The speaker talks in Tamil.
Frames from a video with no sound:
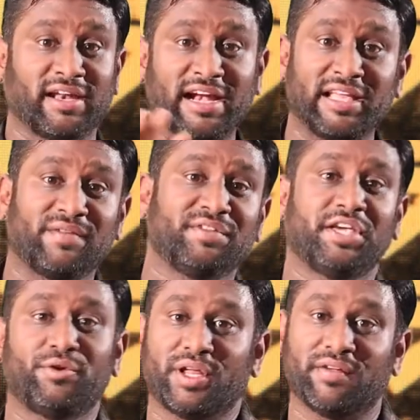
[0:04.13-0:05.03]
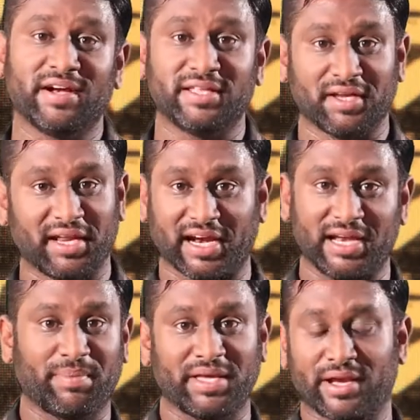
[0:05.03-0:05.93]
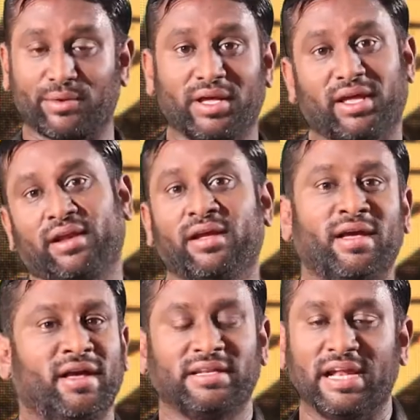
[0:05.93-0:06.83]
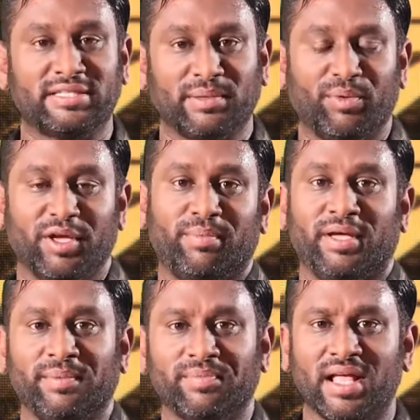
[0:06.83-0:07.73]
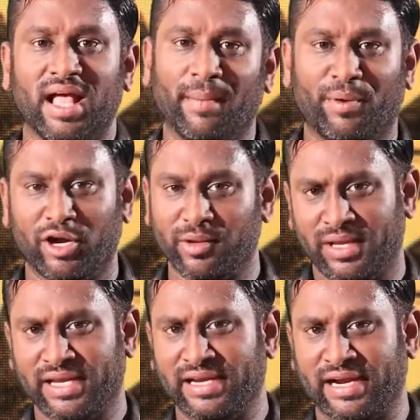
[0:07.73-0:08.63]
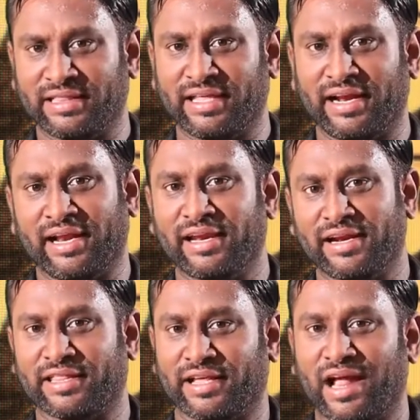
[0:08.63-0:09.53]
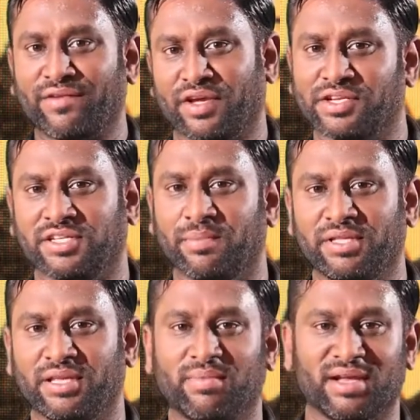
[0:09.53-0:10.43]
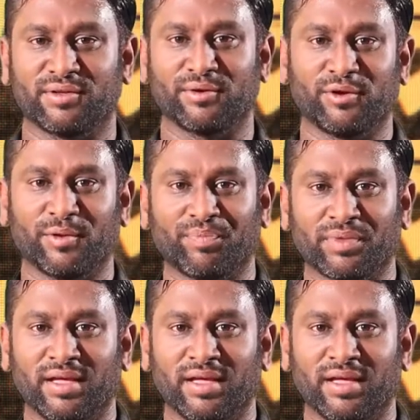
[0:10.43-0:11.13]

நடிகர் விஜயனுடைய வீடு தேடி கண்டிப்பாக இயக்குனர் நெல்சன் போயிருப்பார் அப்போ ரெண்டு பேருக்கு நடந்த இடையில நடந்த கான்வெகேஷன் எப்படி தெரியுமா இருந்திருக்கும்